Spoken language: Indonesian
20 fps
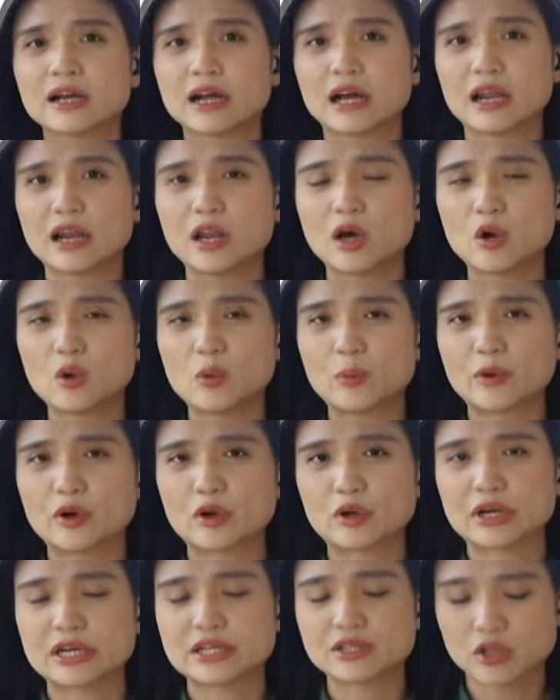Kalau
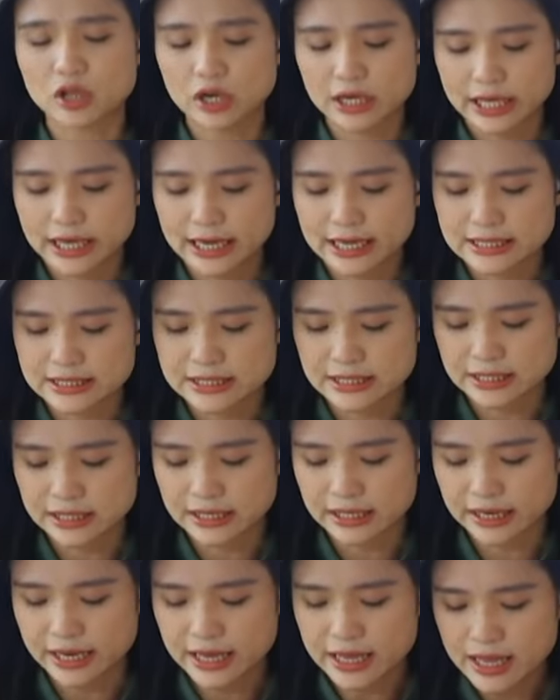progres tol IKN sendiri
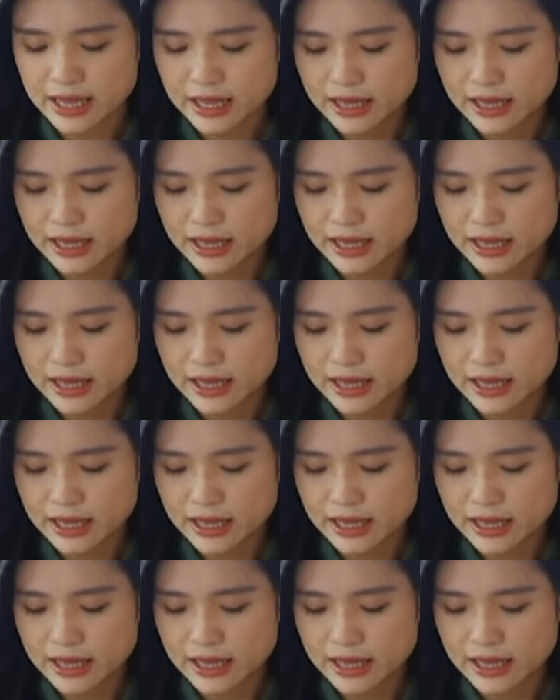sendiri